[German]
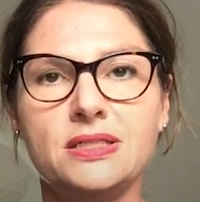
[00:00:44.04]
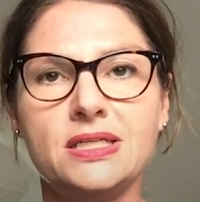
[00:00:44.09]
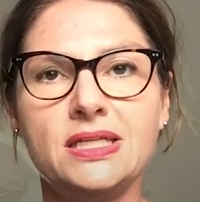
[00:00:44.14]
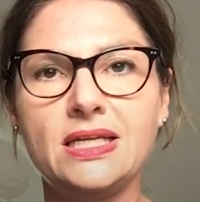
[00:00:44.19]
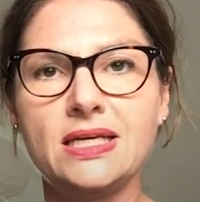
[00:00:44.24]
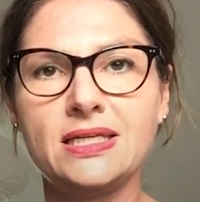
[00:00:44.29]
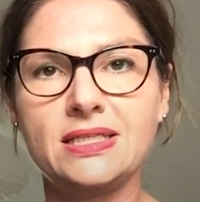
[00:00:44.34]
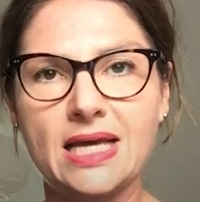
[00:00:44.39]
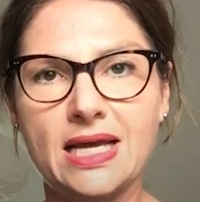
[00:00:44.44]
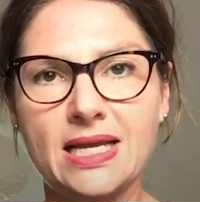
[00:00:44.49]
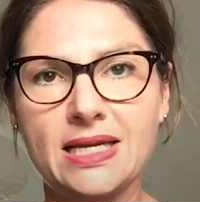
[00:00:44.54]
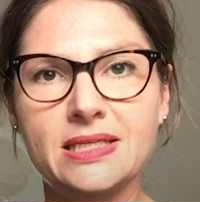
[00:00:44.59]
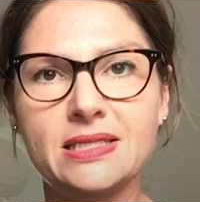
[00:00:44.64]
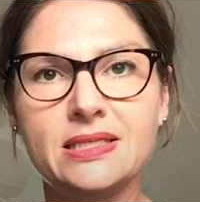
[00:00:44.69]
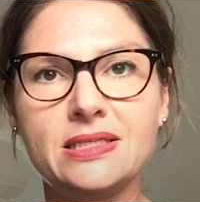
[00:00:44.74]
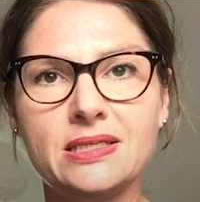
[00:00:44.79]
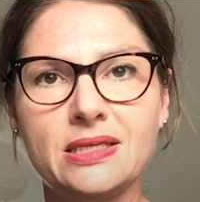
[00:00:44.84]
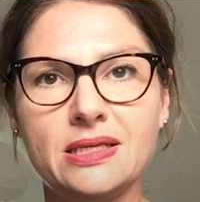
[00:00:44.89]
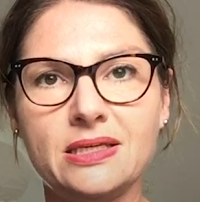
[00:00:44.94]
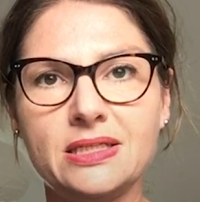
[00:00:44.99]
die das
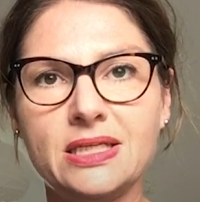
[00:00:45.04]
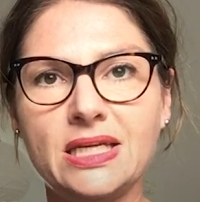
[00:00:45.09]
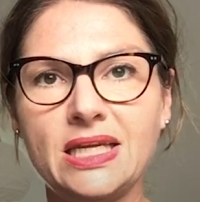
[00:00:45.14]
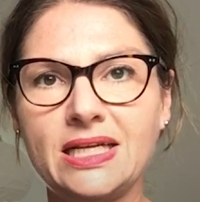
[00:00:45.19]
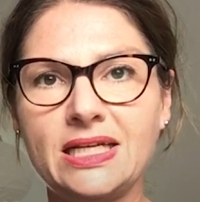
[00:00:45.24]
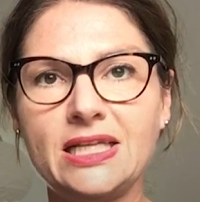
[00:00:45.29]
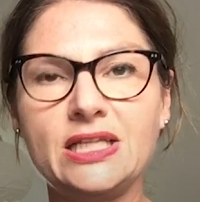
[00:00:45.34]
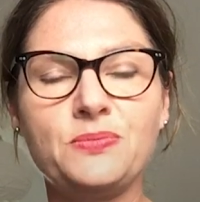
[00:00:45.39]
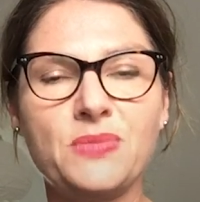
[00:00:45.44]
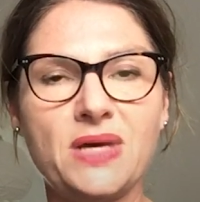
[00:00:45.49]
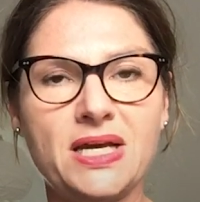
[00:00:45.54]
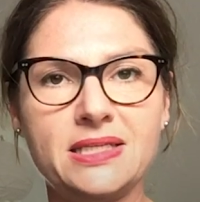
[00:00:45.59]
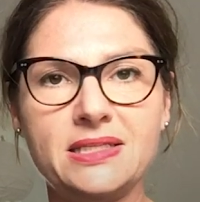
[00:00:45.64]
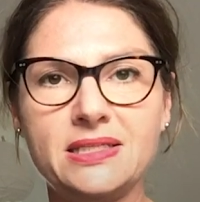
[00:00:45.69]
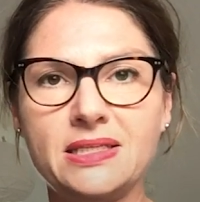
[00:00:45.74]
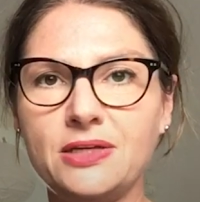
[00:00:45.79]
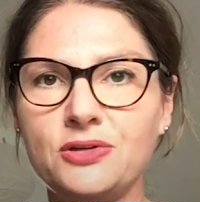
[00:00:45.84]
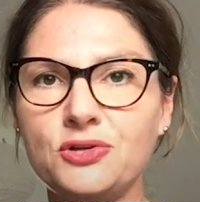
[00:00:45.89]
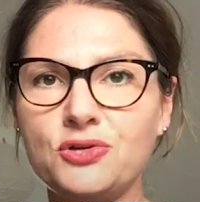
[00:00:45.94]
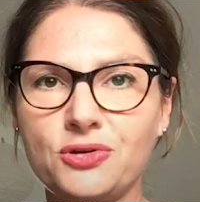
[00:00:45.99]
alles täglich
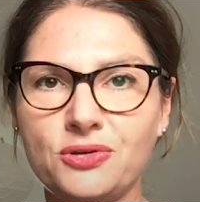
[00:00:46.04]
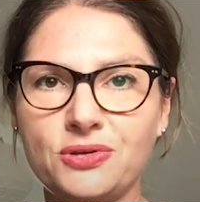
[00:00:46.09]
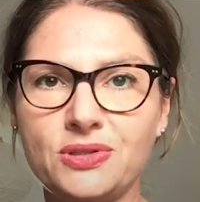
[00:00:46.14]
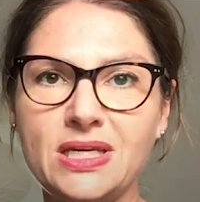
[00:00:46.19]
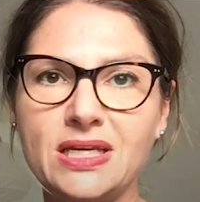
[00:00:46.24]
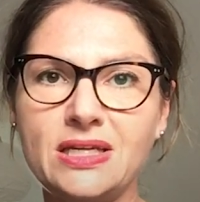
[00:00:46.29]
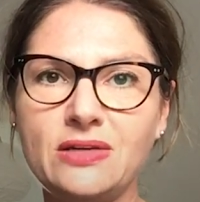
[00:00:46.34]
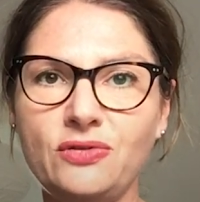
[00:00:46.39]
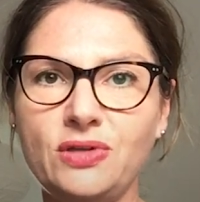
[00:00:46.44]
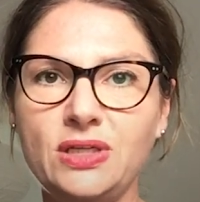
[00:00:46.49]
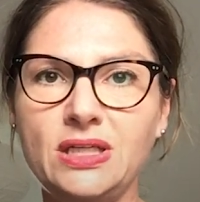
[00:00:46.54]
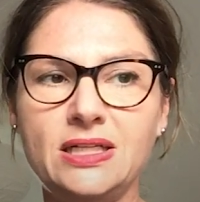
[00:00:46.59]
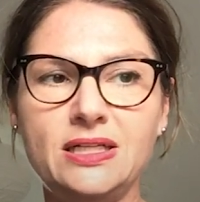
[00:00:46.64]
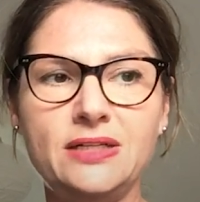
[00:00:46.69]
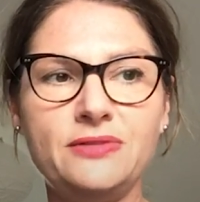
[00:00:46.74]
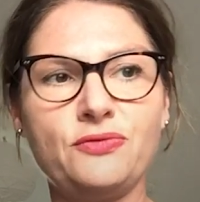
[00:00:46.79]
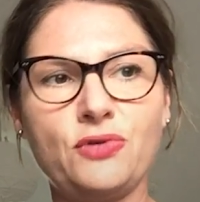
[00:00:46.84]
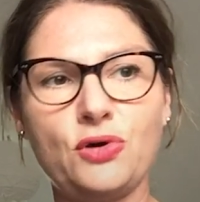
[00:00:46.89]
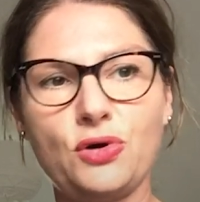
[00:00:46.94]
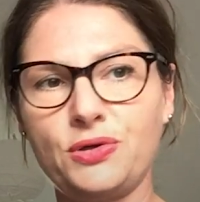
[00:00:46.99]
meistern, schon seit
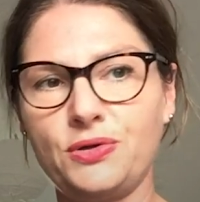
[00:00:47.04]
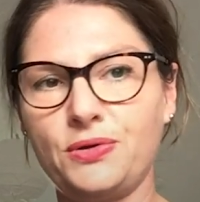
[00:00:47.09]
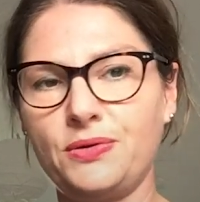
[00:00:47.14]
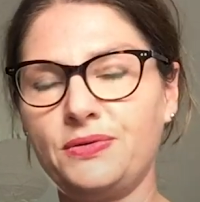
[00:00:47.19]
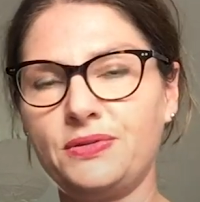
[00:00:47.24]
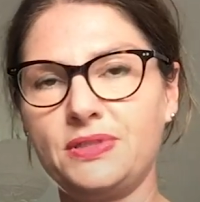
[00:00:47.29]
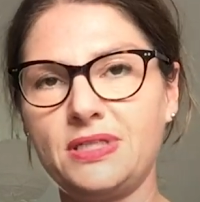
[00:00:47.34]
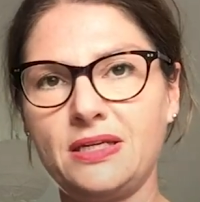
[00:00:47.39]
vielen Wochen.